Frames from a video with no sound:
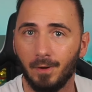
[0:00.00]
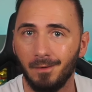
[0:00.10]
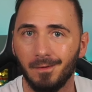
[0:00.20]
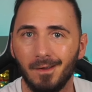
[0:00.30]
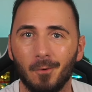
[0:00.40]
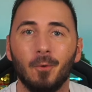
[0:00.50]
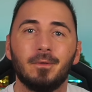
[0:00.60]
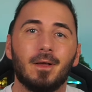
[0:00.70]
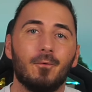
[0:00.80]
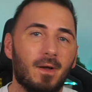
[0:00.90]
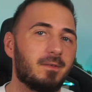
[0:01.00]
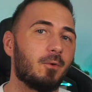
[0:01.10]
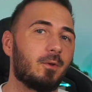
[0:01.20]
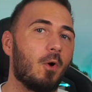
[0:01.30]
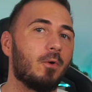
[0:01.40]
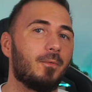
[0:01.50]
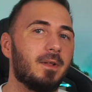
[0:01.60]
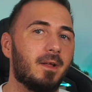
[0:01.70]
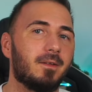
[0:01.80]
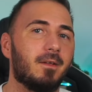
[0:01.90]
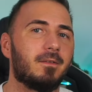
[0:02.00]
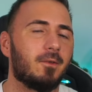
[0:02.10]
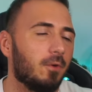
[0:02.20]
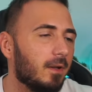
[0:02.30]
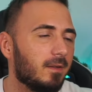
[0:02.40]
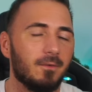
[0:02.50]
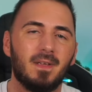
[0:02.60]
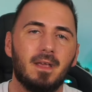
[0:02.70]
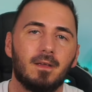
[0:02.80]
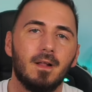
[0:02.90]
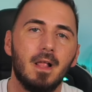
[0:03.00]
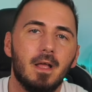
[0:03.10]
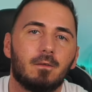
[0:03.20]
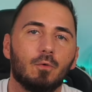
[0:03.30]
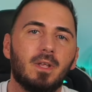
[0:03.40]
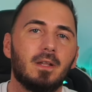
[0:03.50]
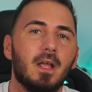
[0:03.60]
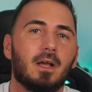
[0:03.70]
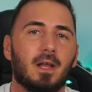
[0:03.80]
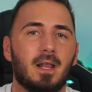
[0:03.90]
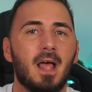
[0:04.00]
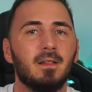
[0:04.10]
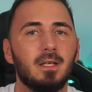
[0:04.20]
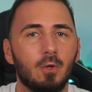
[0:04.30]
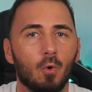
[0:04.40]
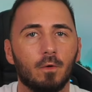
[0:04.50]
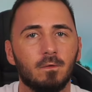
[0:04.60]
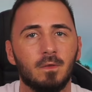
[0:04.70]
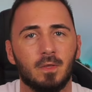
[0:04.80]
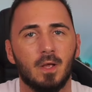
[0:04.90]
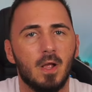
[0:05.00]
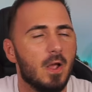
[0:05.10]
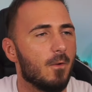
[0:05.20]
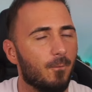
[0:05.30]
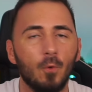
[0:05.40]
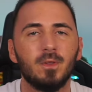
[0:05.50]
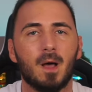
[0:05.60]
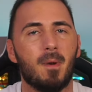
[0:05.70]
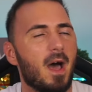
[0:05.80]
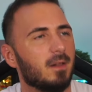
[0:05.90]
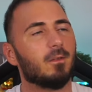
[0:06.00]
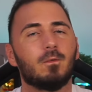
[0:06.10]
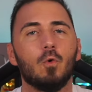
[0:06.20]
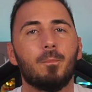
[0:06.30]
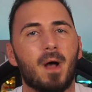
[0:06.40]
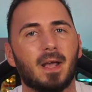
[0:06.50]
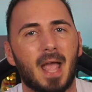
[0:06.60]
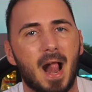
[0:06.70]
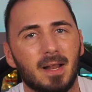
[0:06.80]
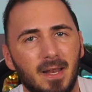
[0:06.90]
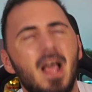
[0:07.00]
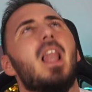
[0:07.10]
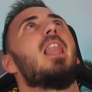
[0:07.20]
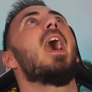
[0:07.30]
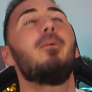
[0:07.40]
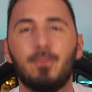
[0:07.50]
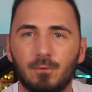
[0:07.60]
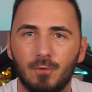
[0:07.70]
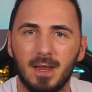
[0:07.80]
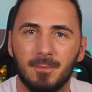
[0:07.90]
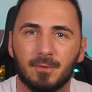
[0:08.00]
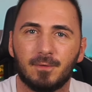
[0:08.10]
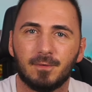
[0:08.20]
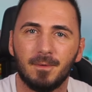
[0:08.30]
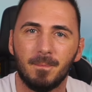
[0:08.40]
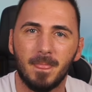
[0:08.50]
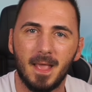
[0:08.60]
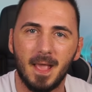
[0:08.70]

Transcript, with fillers: Ja? Und was ihr dort auch noch findet, ist natürlich den Weg zu den grandiosen, wunderbaren, supergeilen Livestreams.